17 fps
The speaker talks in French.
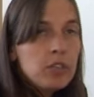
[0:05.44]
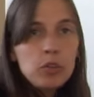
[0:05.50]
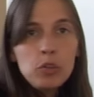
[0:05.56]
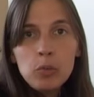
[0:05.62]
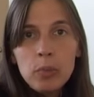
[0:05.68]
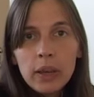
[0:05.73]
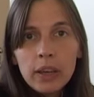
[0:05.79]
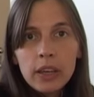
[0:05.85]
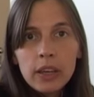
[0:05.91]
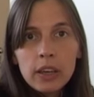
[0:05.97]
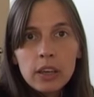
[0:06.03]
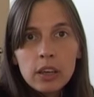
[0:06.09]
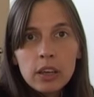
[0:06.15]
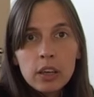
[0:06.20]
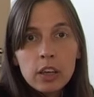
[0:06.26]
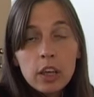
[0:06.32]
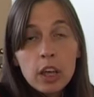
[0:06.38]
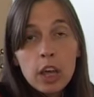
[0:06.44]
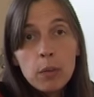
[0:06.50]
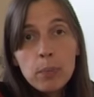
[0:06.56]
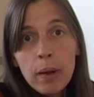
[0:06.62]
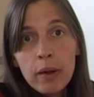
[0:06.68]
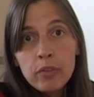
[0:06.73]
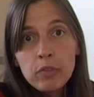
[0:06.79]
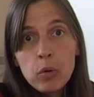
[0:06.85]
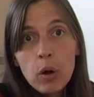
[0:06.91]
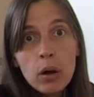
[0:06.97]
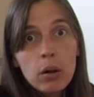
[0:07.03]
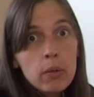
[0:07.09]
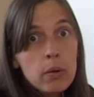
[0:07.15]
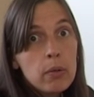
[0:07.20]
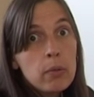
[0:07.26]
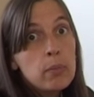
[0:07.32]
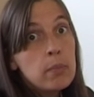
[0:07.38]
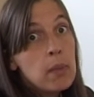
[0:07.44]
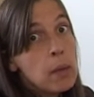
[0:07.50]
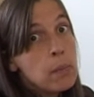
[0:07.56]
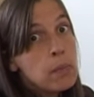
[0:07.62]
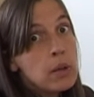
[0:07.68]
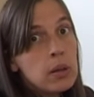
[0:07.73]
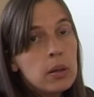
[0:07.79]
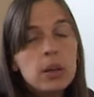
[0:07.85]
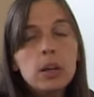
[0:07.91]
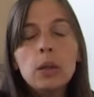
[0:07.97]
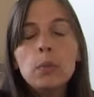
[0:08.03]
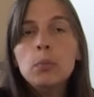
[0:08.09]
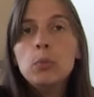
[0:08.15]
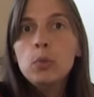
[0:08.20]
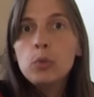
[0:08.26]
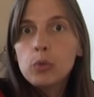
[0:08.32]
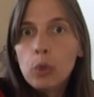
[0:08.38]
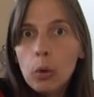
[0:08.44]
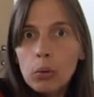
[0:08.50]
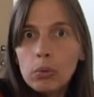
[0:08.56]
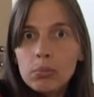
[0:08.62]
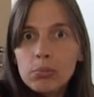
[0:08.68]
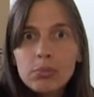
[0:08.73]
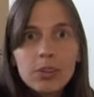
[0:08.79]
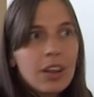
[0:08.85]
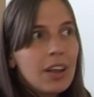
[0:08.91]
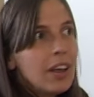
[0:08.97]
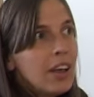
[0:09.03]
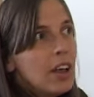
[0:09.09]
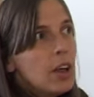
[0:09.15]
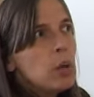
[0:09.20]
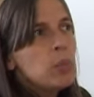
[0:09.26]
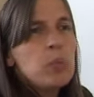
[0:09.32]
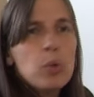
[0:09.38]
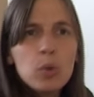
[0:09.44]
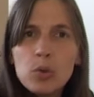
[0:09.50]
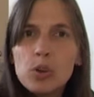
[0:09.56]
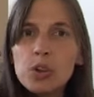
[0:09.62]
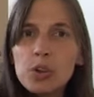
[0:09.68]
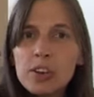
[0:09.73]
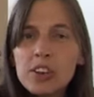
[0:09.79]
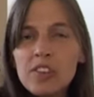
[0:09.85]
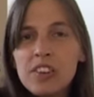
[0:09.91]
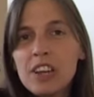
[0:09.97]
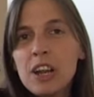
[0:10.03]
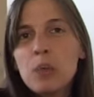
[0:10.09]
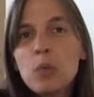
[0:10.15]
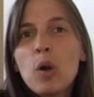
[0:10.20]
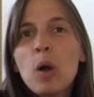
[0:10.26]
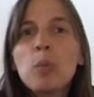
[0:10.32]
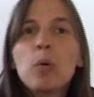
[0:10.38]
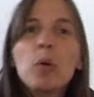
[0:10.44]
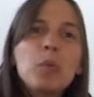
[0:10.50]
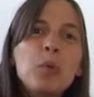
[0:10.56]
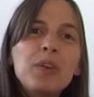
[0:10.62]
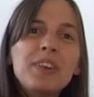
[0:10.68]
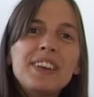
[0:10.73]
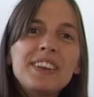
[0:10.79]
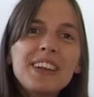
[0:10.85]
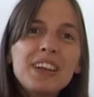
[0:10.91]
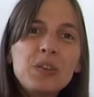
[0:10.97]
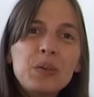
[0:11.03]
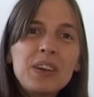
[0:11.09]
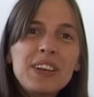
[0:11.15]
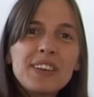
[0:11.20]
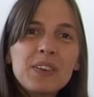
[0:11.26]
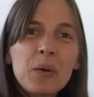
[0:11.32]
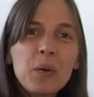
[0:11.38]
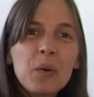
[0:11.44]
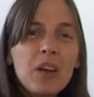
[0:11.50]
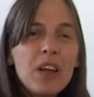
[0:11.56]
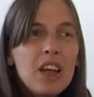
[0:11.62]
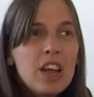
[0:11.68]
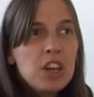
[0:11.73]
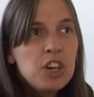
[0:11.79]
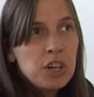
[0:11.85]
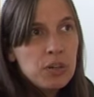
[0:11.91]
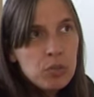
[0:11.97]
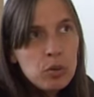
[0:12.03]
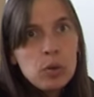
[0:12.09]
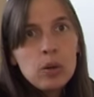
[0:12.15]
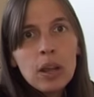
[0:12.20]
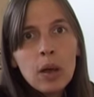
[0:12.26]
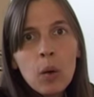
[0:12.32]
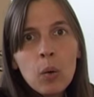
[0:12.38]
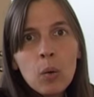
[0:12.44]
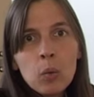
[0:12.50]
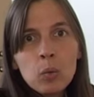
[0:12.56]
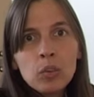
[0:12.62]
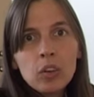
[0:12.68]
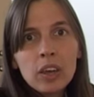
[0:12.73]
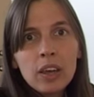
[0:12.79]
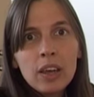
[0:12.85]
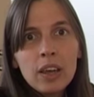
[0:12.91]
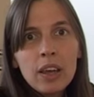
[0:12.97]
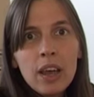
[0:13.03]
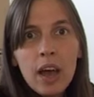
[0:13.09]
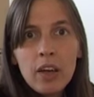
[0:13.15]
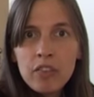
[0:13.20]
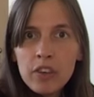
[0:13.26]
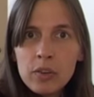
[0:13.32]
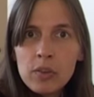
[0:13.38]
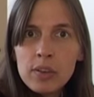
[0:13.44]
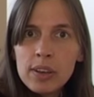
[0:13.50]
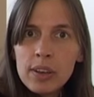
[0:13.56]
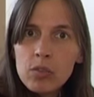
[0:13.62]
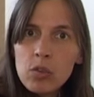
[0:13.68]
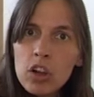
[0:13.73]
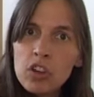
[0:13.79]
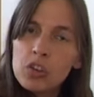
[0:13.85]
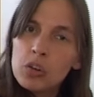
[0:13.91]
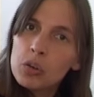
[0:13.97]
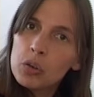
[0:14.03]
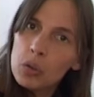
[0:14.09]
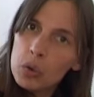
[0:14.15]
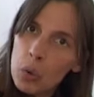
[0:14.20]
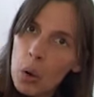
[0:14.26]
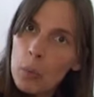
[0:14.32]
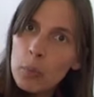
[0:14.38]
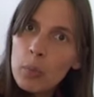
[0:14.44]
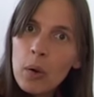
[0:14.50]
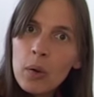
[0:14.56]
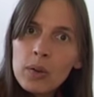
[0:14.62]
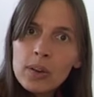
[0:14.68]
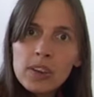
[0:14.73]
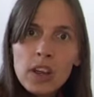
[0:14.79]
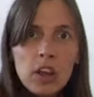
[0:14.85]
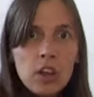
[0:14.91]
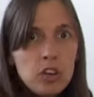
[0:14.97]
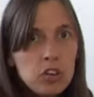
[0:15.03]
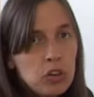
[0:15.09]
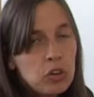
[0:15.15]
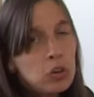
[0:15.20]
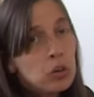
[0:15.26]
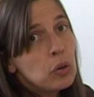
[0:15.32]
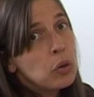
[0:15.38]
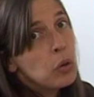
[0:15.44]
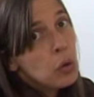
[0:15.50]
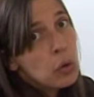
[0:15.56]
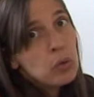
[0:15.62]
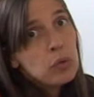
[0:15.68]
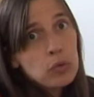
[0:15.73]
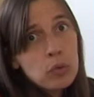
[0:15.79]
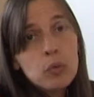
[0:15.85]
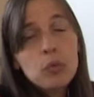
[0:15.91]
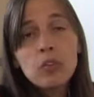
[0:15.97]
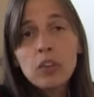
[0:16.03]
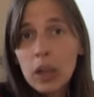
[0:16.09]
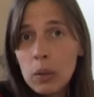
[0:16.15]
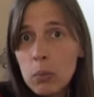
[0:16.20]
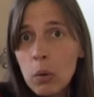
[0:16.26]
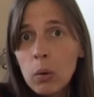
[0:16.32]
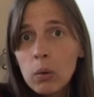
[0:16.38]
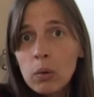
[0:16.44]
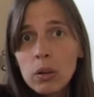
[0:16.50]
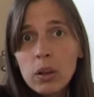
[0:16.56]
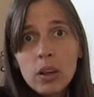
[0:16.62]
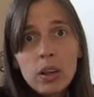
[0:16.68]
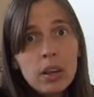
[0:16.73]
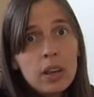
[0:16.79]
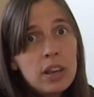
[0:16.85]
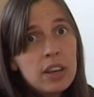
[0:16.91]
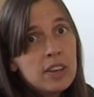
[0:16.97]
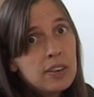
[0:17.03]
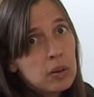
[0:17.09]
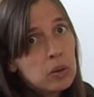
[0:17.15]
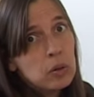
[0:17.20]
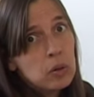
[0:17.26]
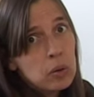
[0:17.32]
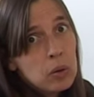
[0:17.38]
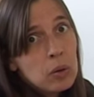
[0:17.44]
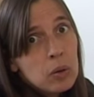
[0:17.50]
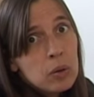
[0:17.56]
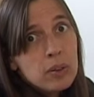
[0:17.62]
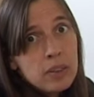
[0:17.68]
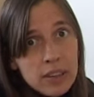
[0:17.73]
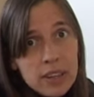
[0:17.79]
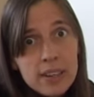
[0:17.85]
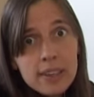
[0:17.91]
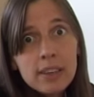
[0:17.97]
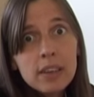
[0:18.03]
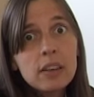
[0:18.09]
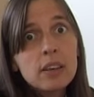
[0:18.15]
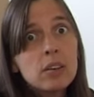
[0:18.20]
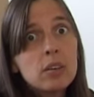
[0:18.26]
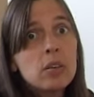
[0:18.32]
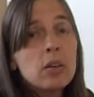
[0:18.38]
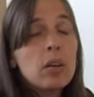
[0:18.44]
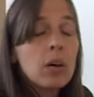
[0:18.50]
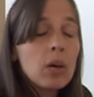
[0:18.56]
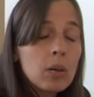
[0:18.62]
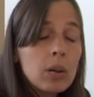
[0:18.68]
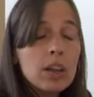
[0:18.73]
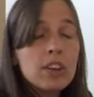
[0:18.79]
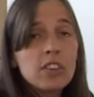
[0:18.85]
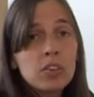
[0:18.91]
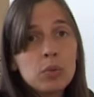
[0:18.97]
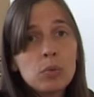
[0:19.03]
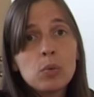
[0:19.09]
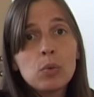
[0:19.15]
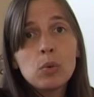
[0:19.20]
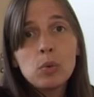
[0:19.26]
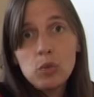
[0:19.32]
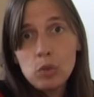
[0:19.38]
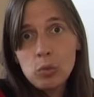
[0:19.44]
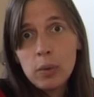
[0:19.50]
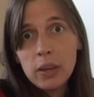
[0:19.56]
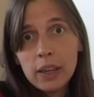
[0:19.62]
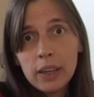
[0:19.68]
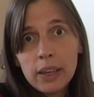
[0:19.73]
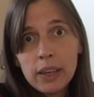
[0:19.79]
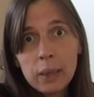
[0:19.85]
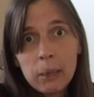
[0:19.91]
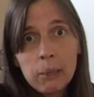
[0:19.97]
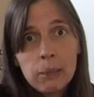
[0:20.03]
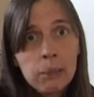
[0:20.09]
du numérique et parfois même les mutants. Beaucoup de choses finalement à propos de ces adolescents. J'ai voulu les rencontrer afin de savoir ce qu'eux en pensent, ce qu'eux font vraiment et ce que eux disent de leur relation au numérique.